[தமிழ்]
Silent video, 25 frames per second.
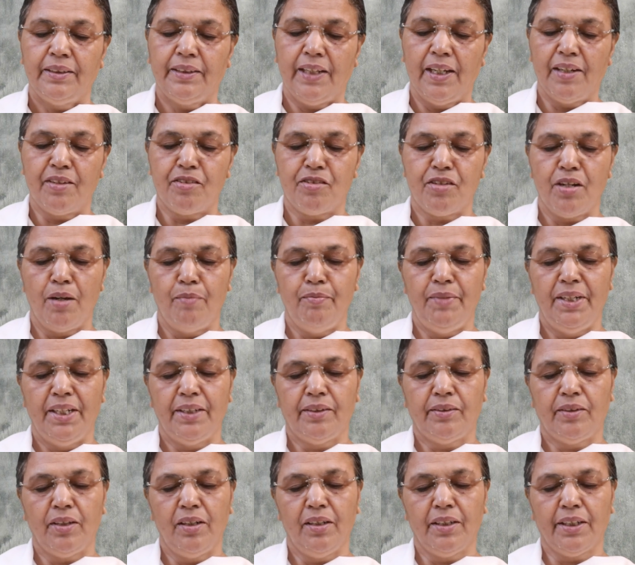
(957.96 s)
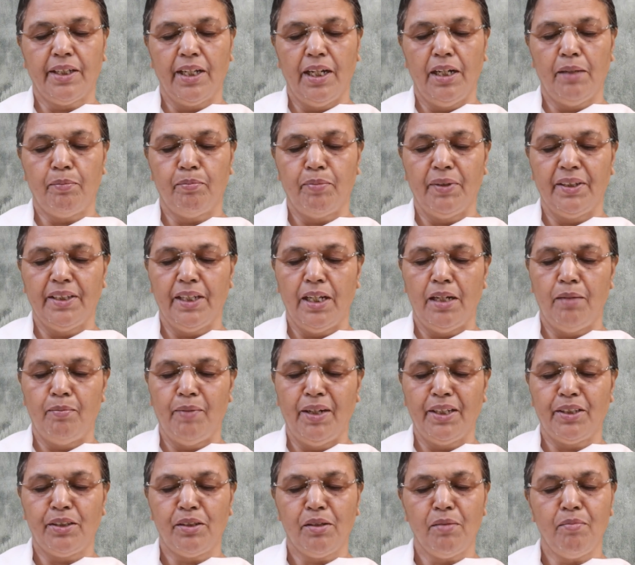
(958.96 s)
தற்சமயத்தில் கேட்பதால்
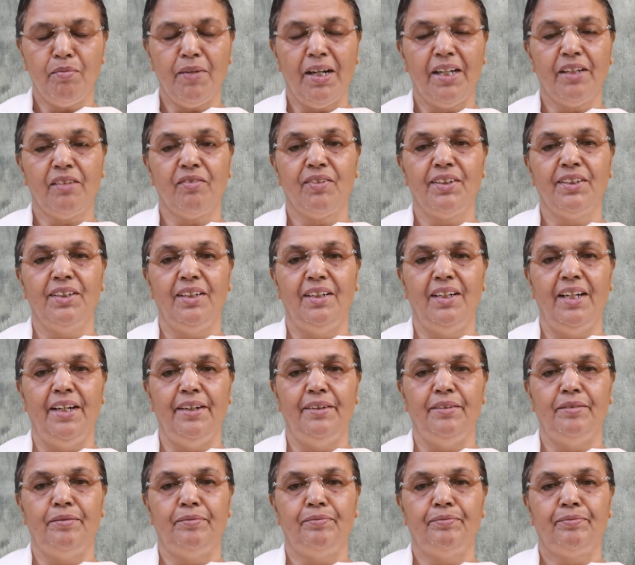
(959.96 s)
மட்டும் மாறுவதில்லை